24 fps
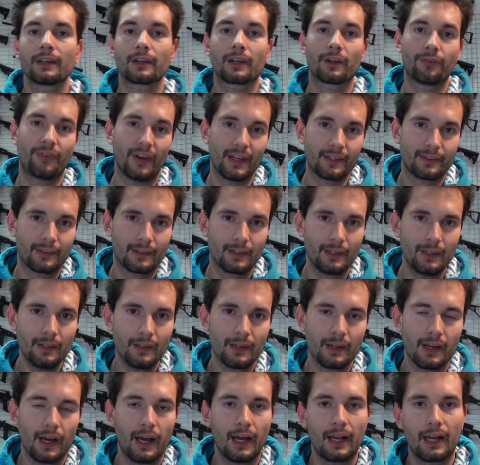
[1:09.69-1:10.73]
kwestii,
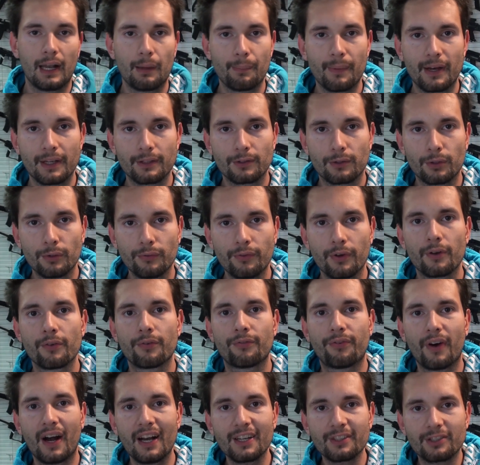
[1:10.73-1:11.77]
elementów
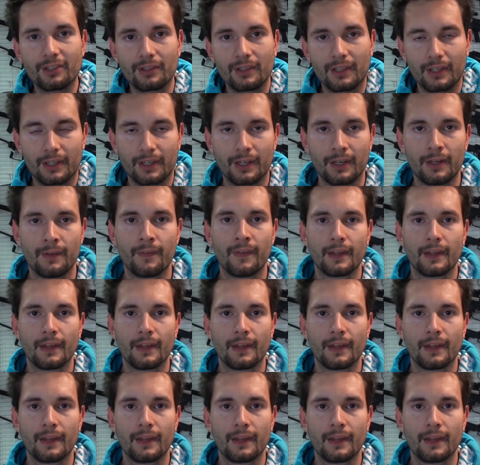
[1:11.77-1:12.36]
ważnych